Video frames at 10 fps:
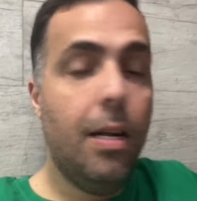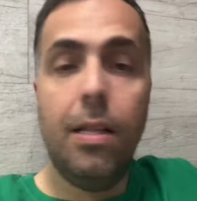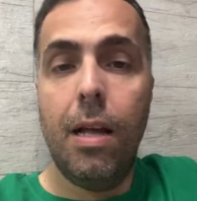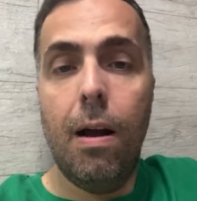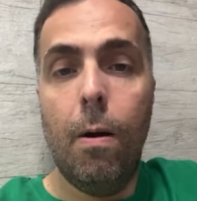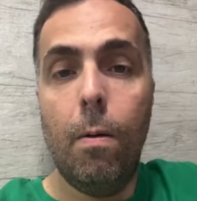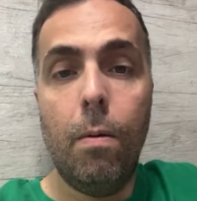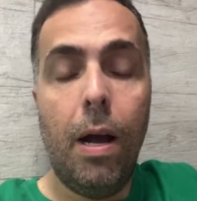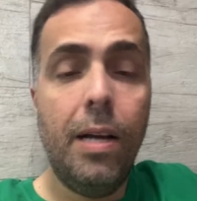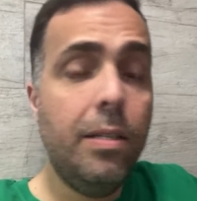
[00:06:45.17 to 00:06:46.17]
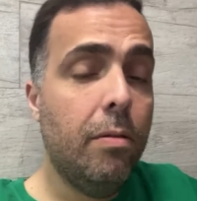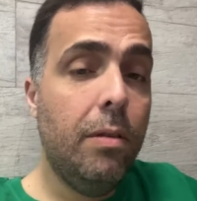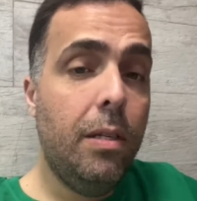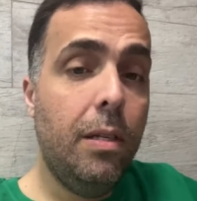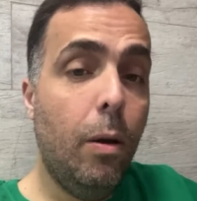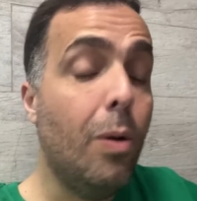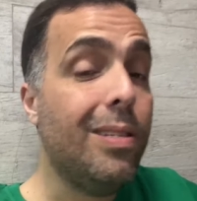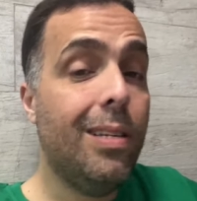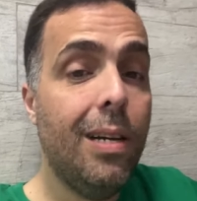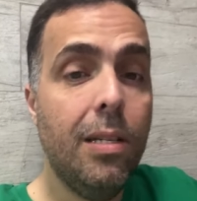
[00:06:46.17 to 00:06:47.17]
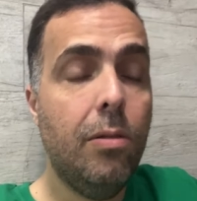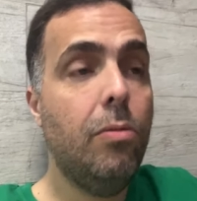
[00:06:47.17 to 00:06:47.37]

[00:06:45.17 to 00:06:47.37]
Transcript: Então, a região de Los Angeles,